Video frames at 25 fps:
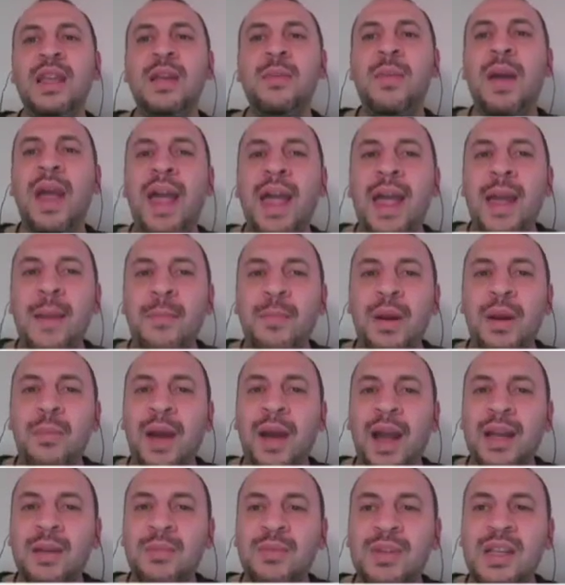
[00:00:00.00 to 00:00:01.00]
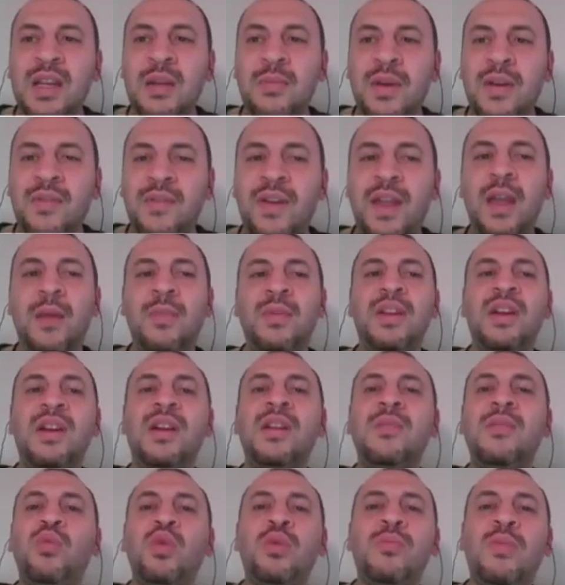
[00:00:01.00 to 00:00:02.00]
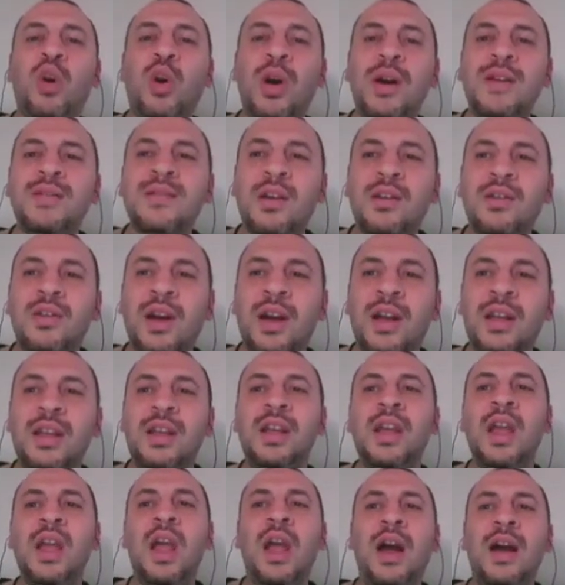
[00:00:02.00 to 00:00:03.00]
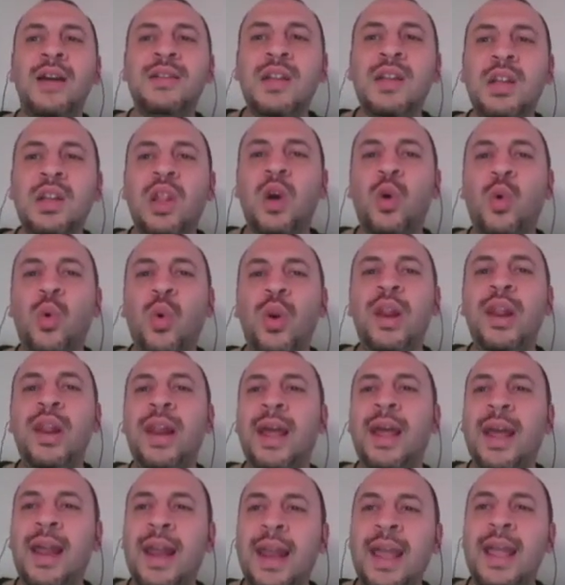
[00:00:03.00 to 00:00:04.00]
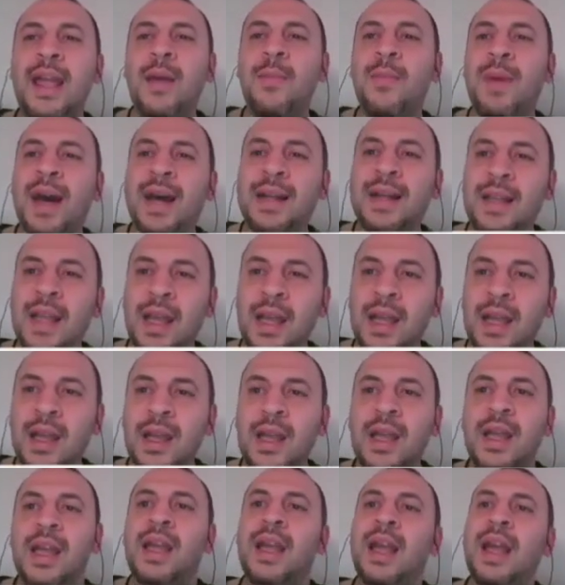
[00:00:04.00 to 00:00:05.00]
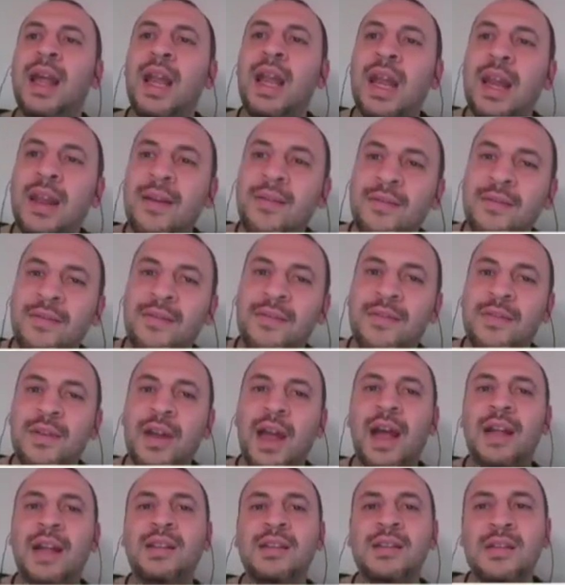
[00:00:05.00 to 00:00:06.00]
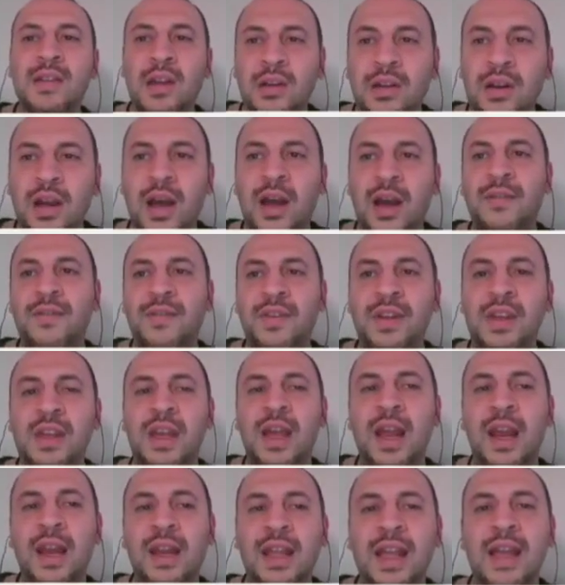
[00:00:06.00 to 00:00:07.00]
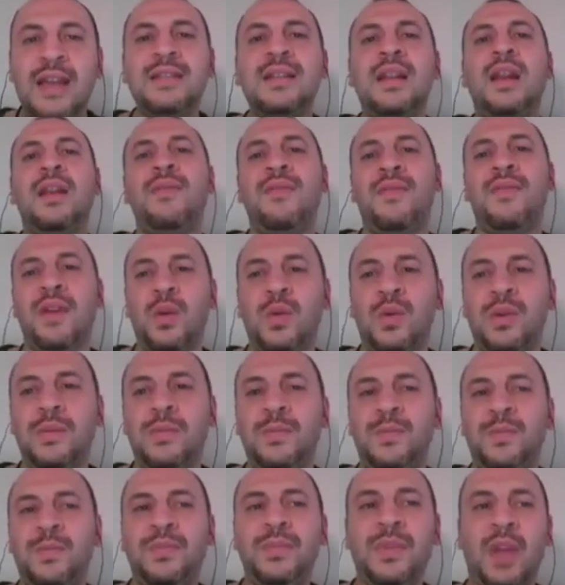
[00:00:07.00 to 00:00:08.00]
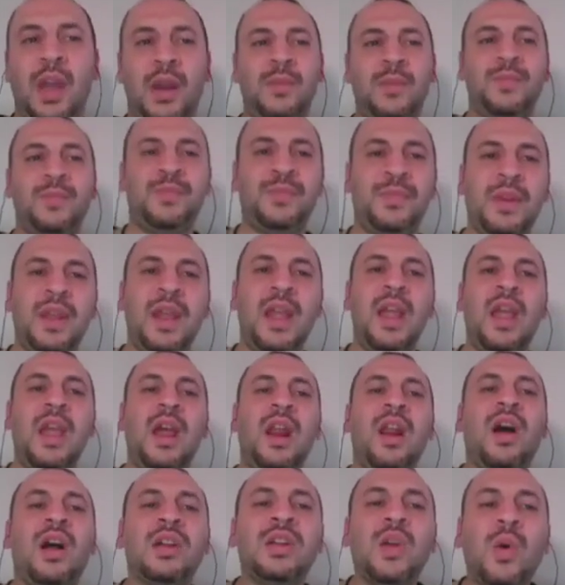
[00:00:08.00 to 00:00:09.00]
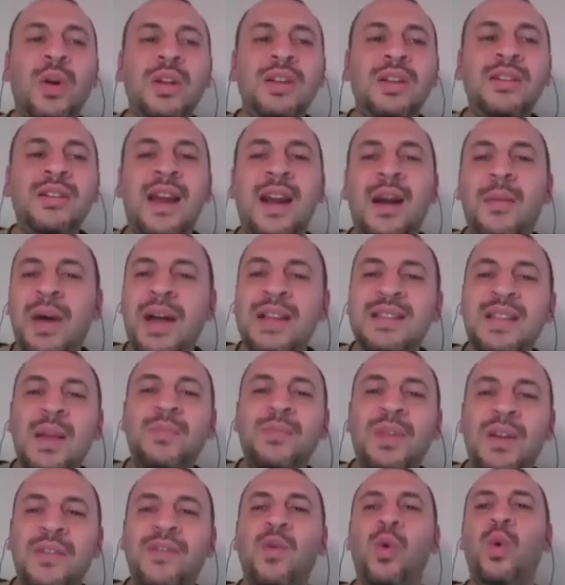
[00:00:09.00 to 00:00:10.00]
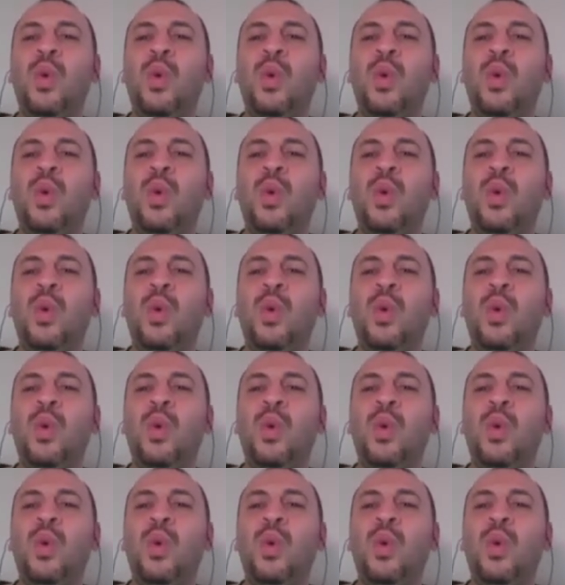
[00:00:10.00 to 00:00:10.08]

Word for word: يبقى قبل ما هنبتدي نبقى فاهم ان الريد بونومير هيصنع ايه؟ هيصنع كل الخلايا ما عدا الليمف هتتصنع في الجهاز الليمفاوي. طيب الخطوات دي يا جماعه ثابته في